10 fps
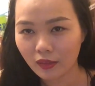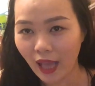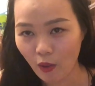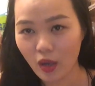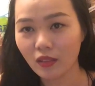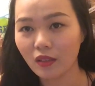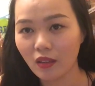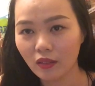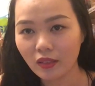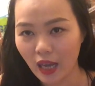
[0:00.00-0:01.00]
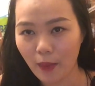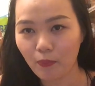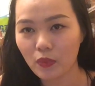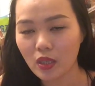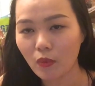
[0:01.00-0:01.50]
tạo ấn tượng
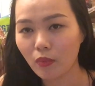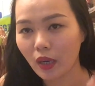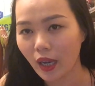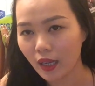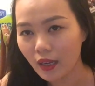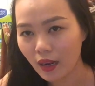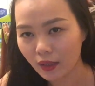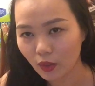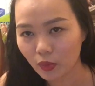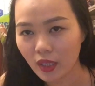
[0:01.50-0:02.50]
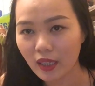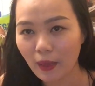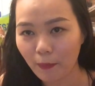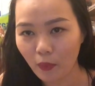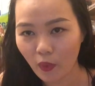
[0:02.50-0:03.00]
đẹp trong cái lần đầu tiên
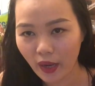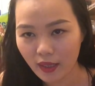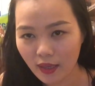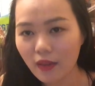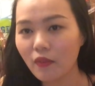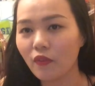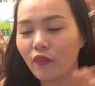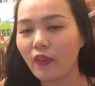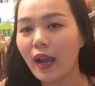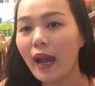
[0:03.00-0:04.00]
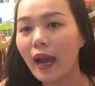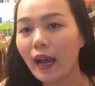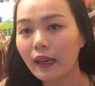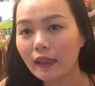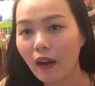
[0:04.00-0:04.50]
gặp cô ấy nhất.
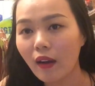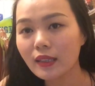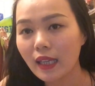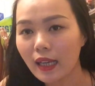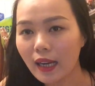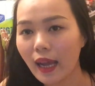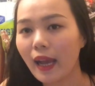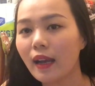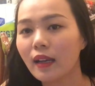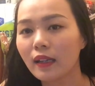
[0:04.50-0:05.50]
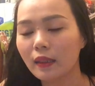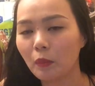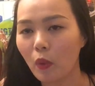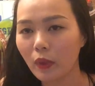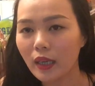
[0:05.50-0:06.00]
Và đó sẽ là
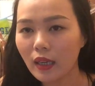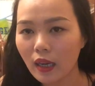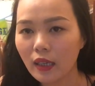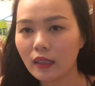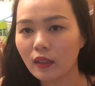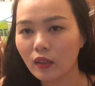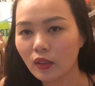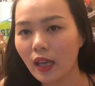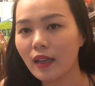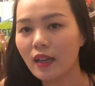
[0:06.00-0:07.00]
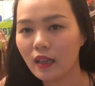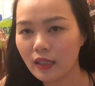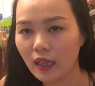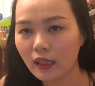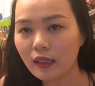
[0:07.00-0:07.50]
một cái nơi có thể
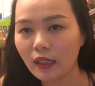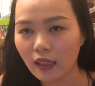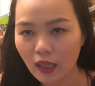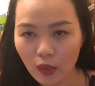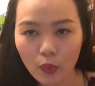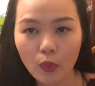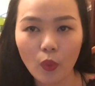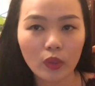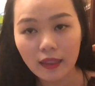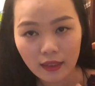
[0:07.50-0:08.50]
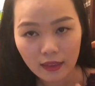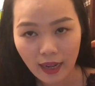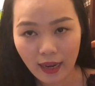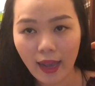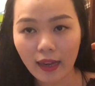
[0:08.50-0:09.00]
khơi dậy cái tình yêu của nơi.
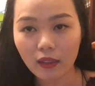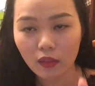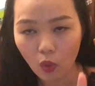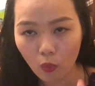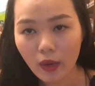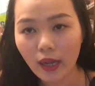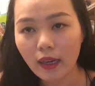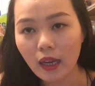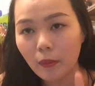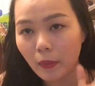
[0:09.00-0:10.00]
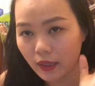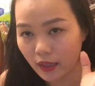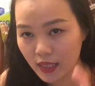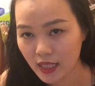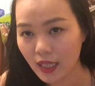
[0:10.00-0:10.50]
Đà Lạt cũng là nơi mà
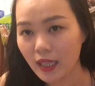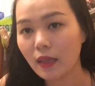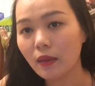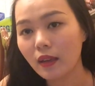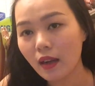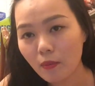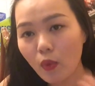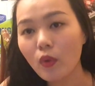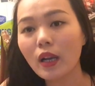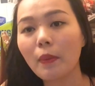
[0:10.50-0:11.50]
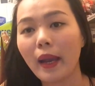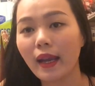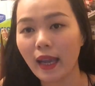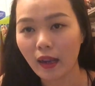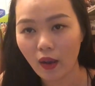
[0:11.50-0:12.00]
những chị rất muốn các
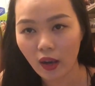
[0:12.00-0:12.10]
bạn hẹn